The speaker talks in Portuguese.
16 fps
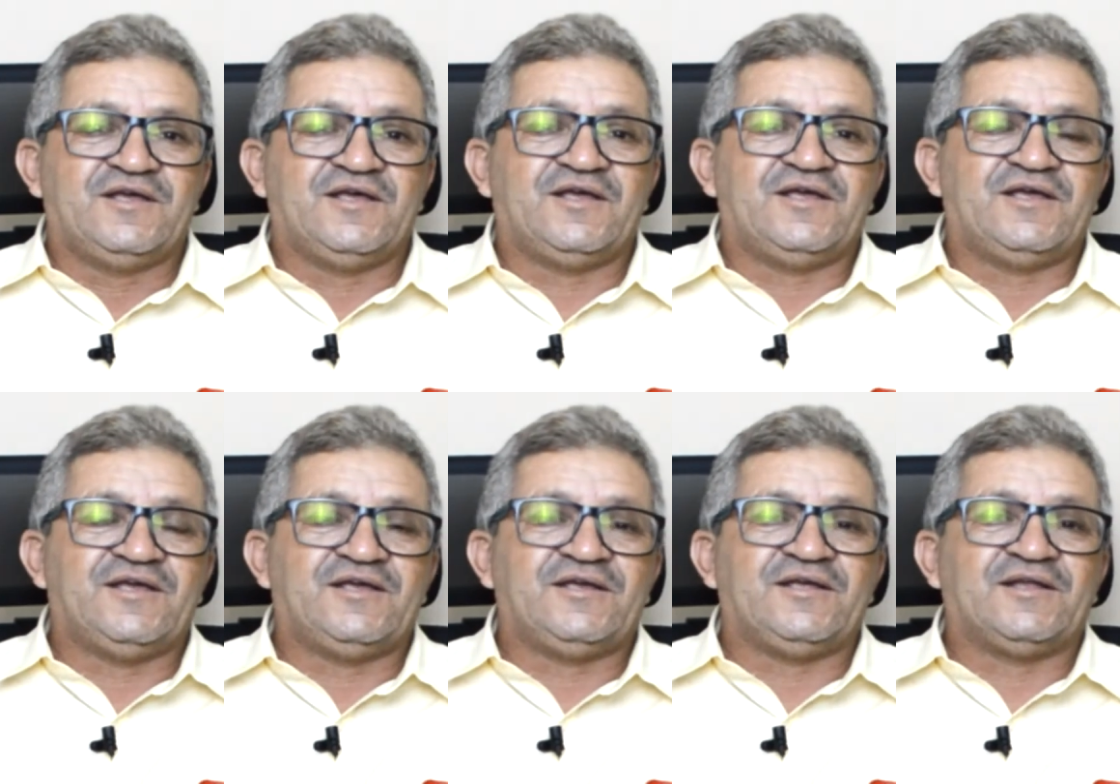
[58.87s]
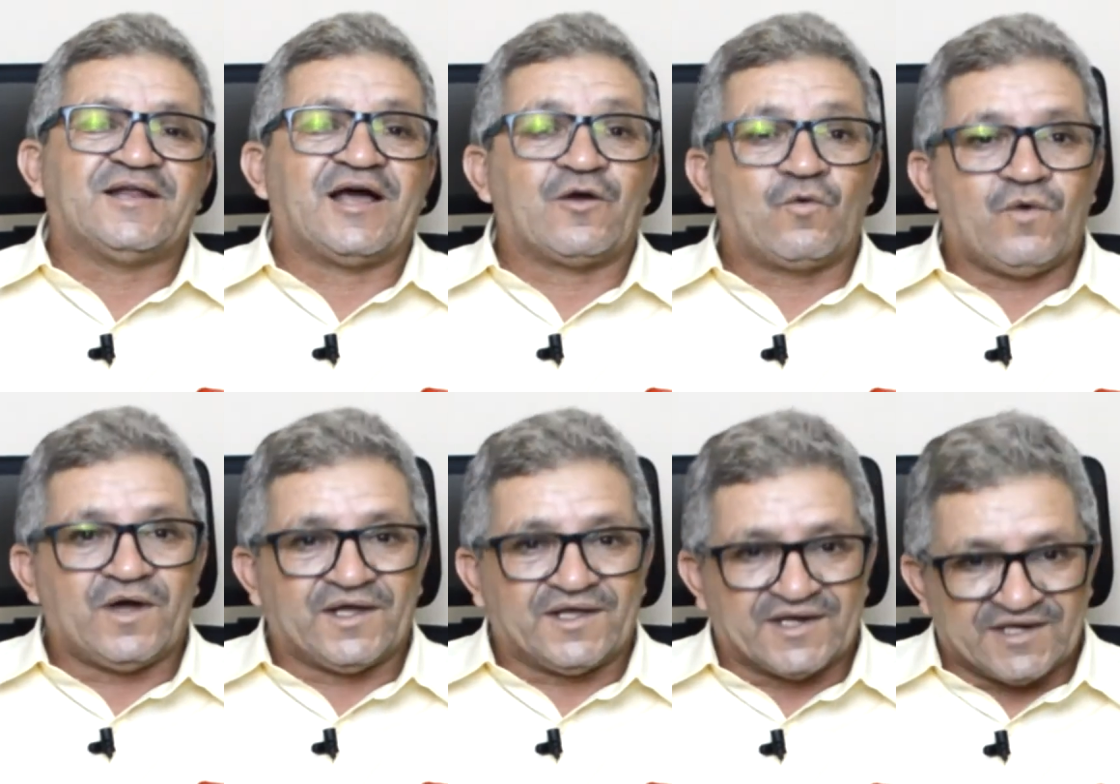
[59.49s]
em
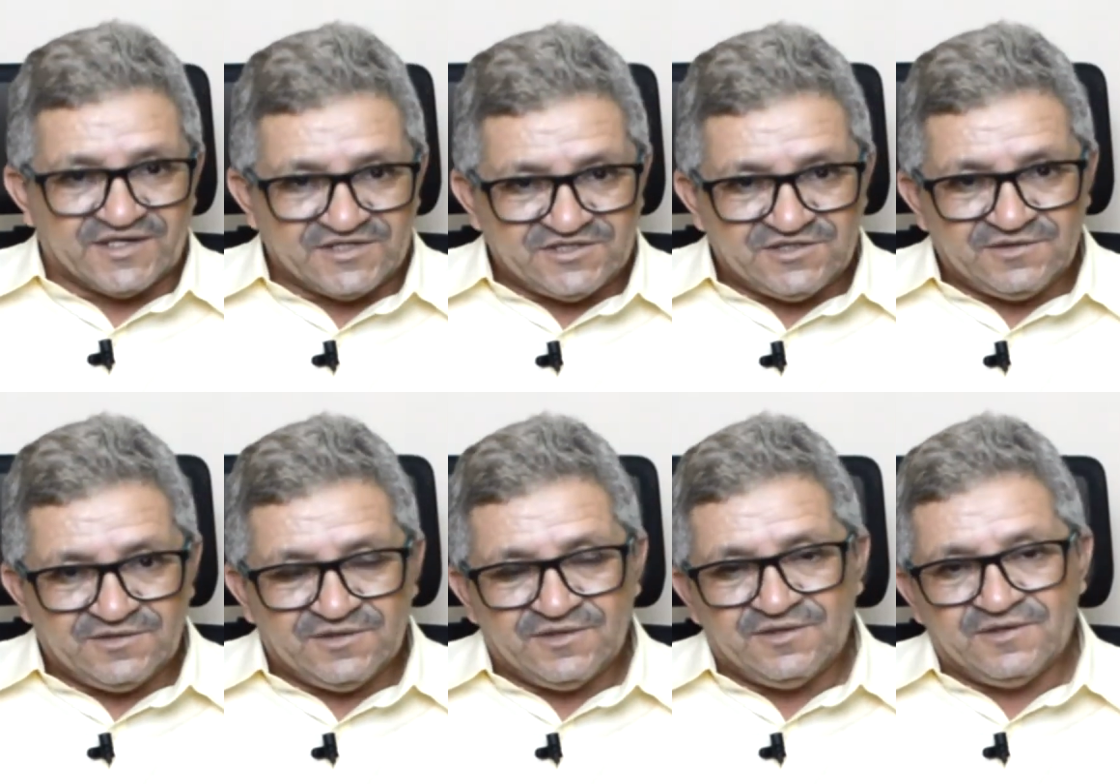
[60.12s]
Lagoa Grande,